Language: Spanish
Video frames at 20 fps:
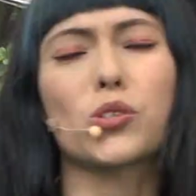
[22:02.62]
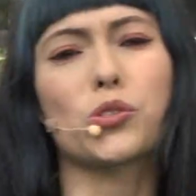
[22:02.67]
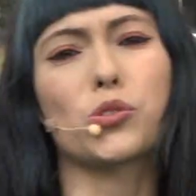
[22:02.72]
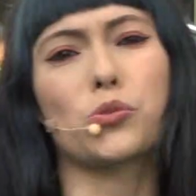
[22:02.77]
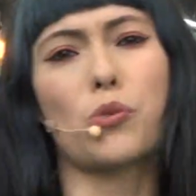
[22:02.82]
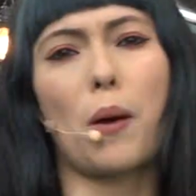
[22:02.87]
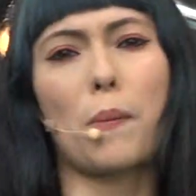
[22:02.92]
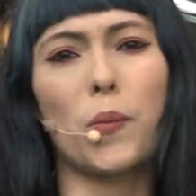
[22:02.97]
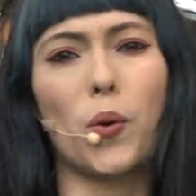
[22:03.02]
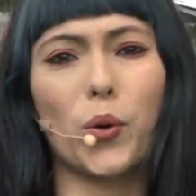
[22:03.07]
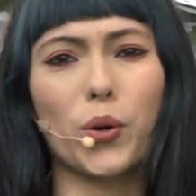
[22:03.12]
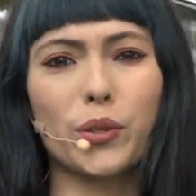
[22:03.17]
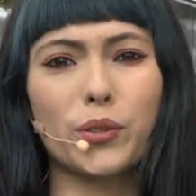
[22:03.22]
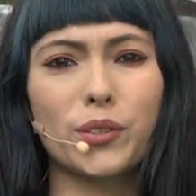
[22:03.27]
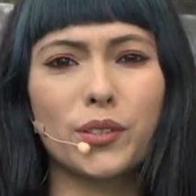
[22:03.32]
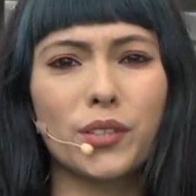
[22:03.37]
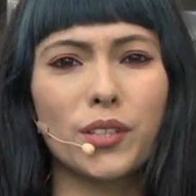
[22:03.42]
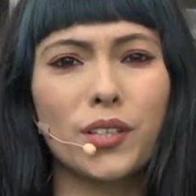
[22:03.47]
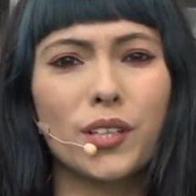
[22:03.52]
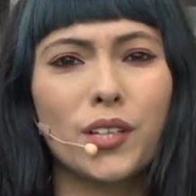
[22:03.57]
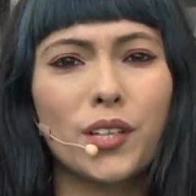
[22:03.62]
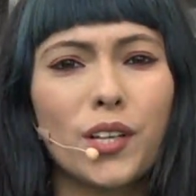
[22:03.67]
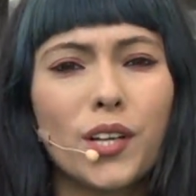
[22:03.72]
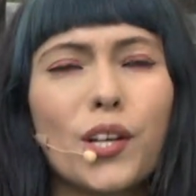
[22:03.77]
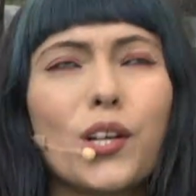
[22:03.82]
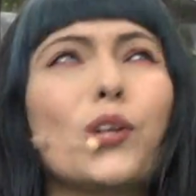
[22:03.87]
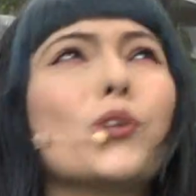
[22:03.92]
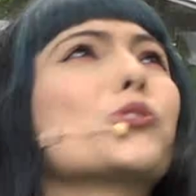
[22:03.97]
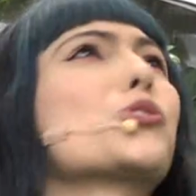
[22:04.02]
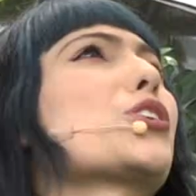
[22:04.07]
su amor.
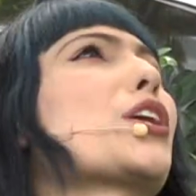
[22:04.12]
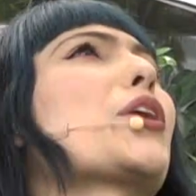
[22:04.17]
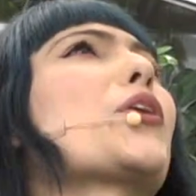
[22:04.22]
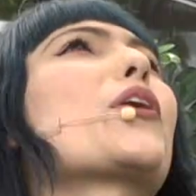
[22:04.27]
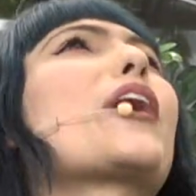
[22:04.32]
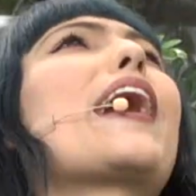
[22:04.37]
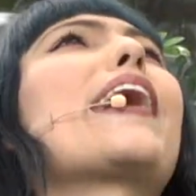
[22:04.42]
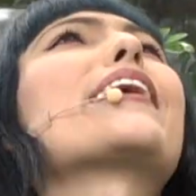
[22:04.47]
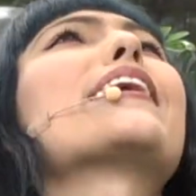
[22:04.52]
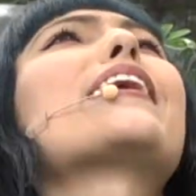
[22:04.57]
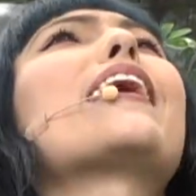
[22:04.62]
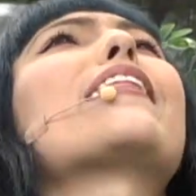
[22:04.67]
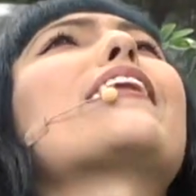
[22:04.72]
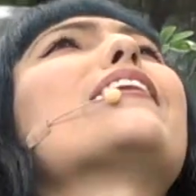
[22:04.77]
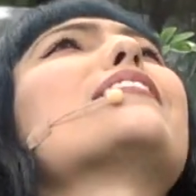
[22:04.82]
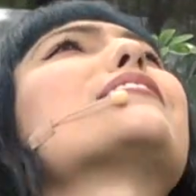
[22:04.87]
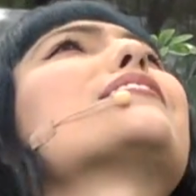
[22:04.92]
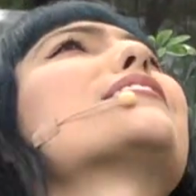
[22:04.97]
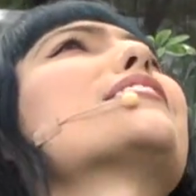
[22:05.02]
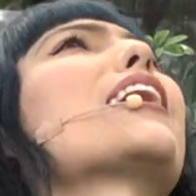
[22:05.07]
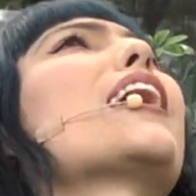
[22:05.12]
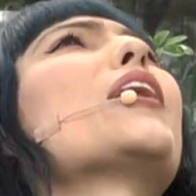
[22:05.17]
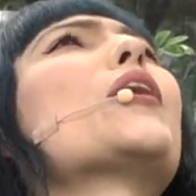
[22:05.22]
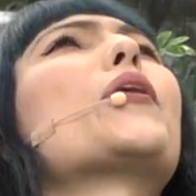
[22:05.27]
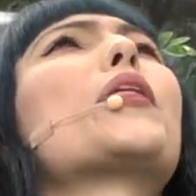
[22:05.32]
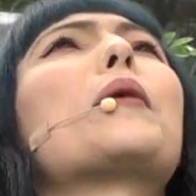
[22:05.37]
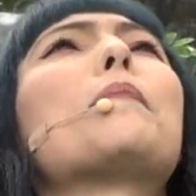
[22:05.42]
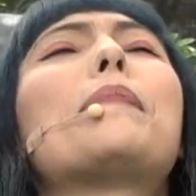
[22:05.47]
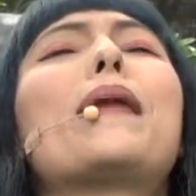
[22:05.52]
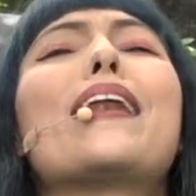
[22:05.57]
Lucero caía del
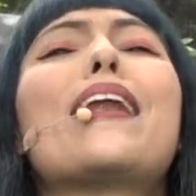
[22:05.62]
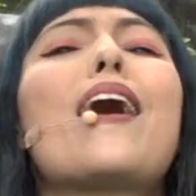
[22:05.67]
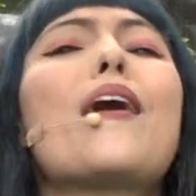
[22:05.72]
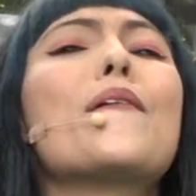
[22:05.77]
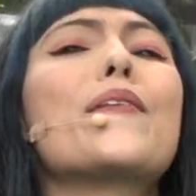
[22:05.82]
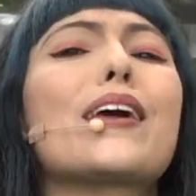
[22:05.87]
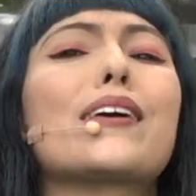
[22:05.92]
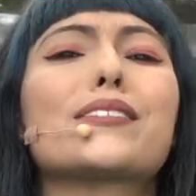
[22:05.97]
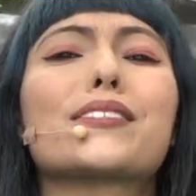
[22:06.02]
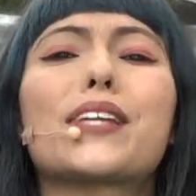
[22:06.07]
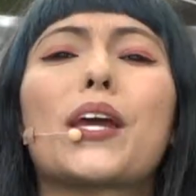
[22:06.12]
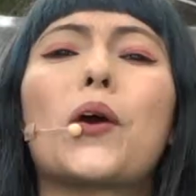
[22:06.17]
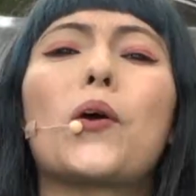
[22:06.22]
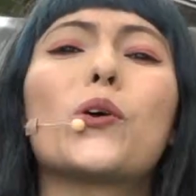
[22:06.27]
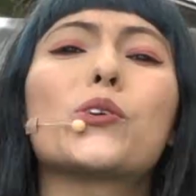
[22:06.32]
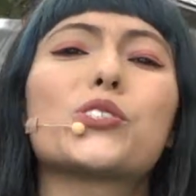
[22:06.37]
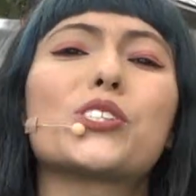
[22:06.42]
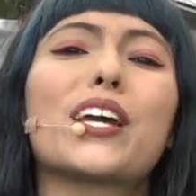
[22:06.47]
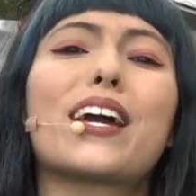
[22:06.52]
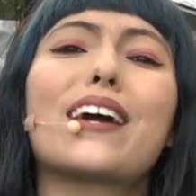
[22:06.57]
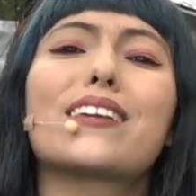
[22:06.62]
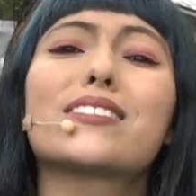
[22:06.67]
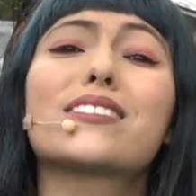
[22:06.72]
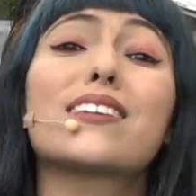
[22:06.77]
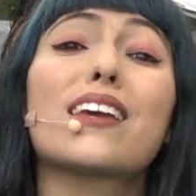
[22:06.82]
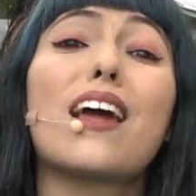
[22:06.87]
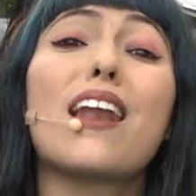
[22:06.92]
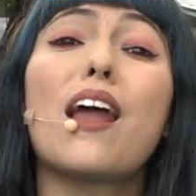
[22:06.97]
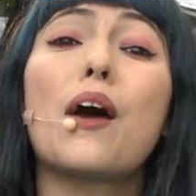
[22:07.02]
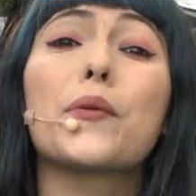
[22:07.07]
cielo de palabras que José
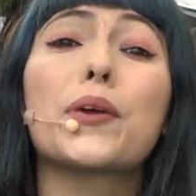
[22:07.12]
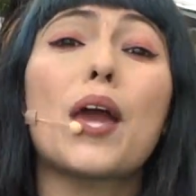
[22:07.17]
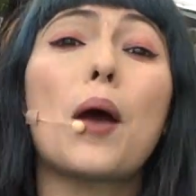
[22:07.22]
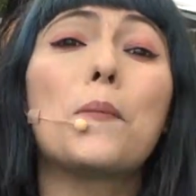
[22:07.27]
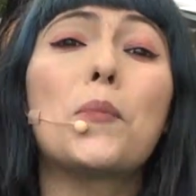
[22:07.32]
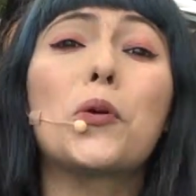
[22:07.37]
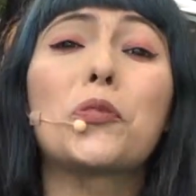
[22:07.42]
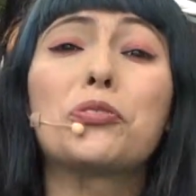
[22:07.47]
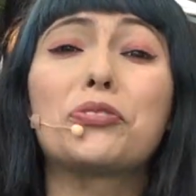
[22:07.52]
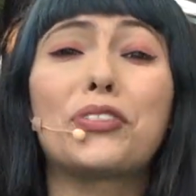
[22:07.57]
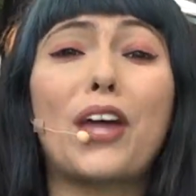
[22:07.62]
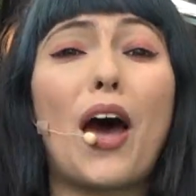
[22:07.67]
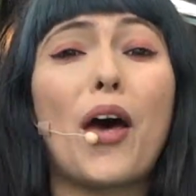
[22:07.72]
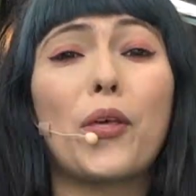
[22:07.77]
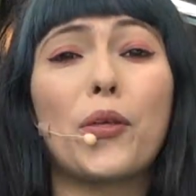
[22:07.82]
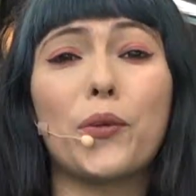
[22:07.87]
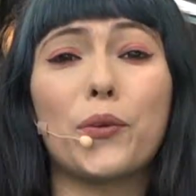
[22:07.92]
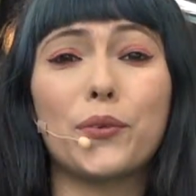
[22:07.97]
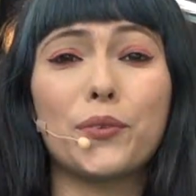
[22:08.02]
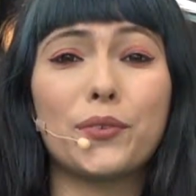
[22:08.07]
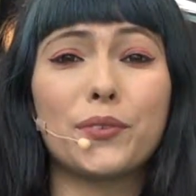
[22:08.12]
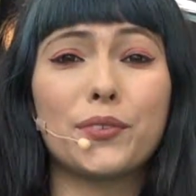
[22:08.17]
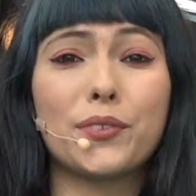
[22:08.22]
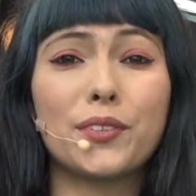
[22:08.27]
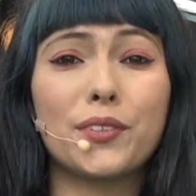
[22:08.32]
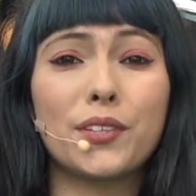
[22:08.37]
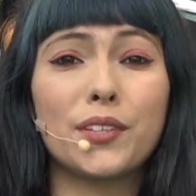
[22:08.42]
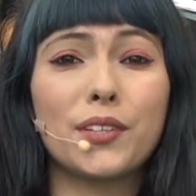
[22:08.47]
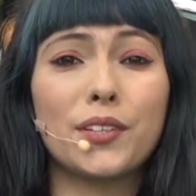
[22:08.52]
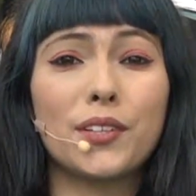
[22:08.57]
García le había montado.
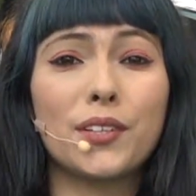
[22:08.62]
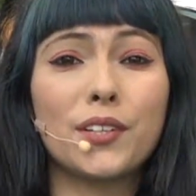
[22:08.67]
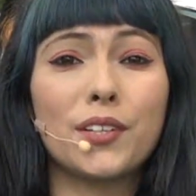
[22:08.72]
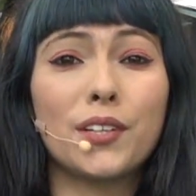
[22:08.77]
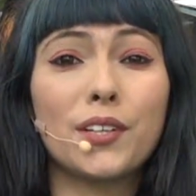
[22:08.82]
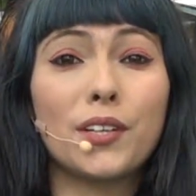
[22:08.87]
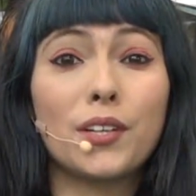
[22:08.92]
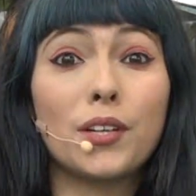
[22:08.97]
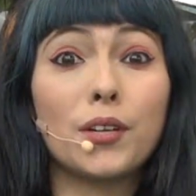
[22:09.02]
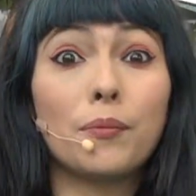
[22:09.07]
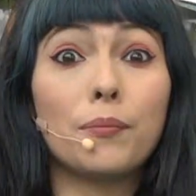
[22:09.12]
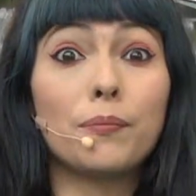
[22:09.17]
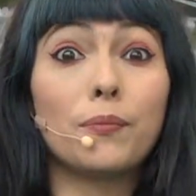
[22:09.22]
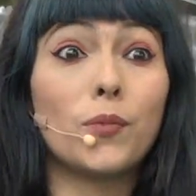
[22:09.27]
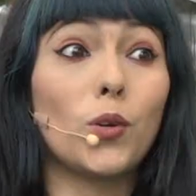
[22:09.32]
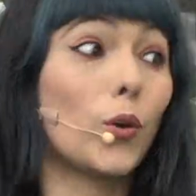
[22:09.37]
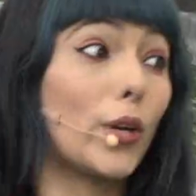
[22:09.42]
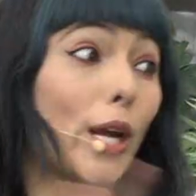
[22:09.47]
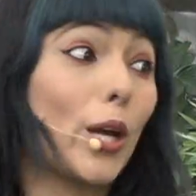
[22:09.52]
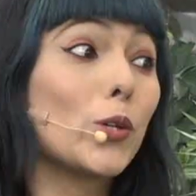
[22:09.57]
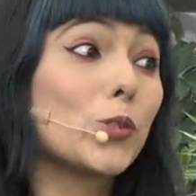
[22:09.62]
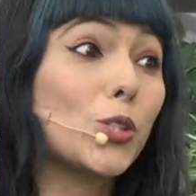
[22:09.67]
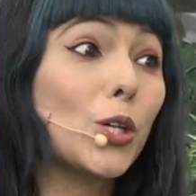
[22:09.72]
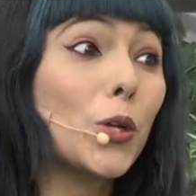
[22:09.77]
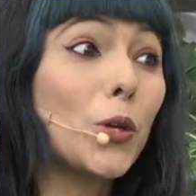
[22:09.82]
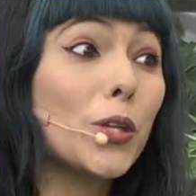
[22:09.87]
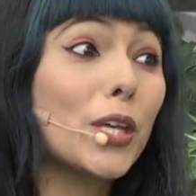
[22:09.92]
Lo que Lucero